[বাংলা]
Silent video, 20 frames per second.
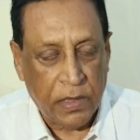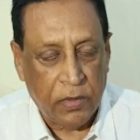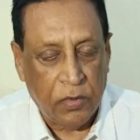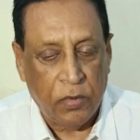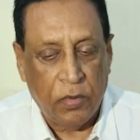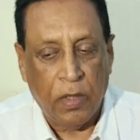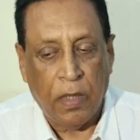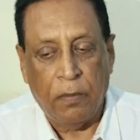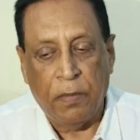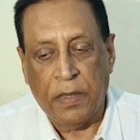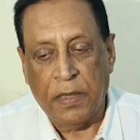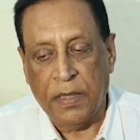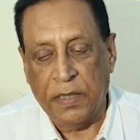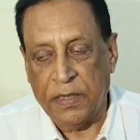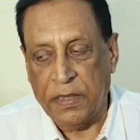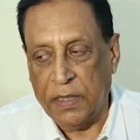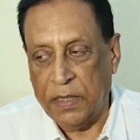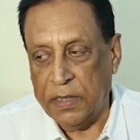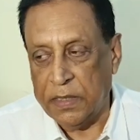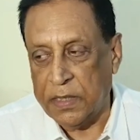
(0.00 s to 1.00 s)
সেই জন্য আমার
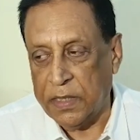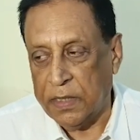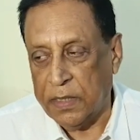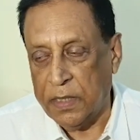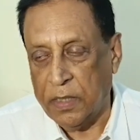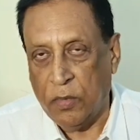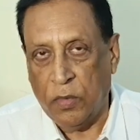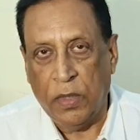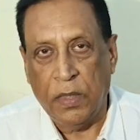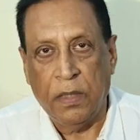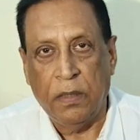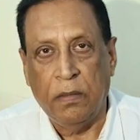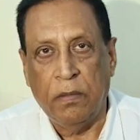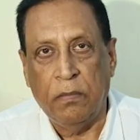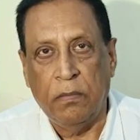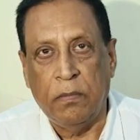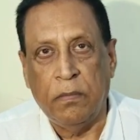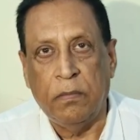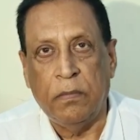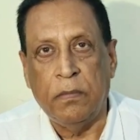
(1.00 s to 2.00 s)
রেজিগনেশন দেওয়াই
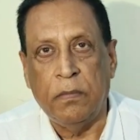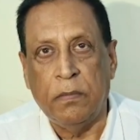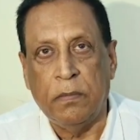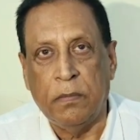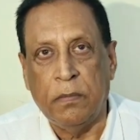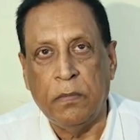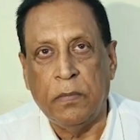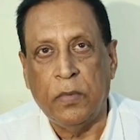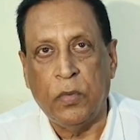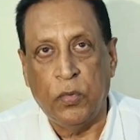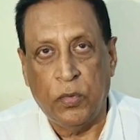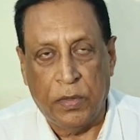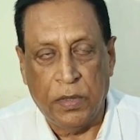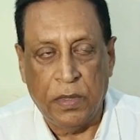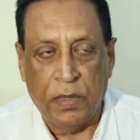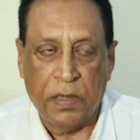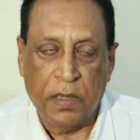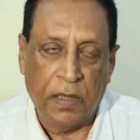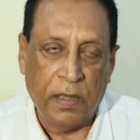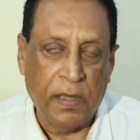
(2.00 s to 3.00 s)

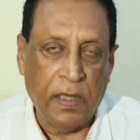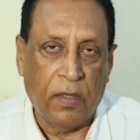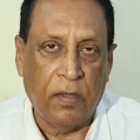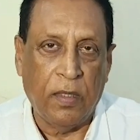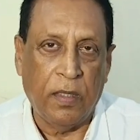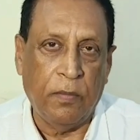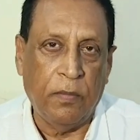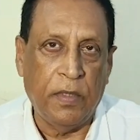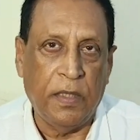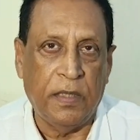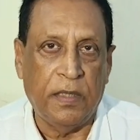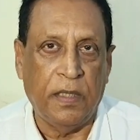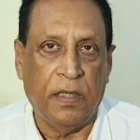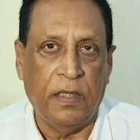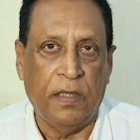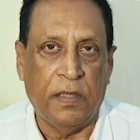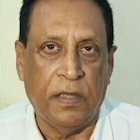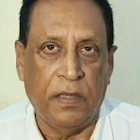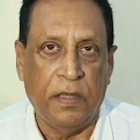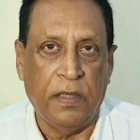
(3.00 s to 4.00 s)
উচিত সেই কারণে আমি
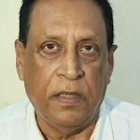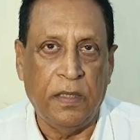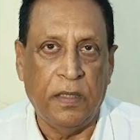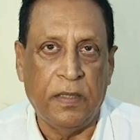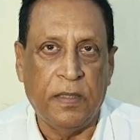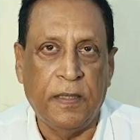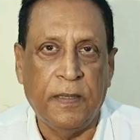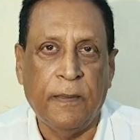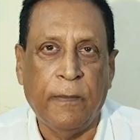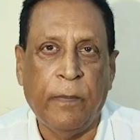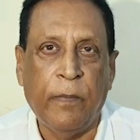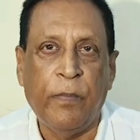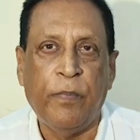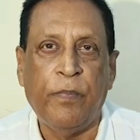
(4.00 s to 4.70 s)
রেজিগনেশন দিয়েছি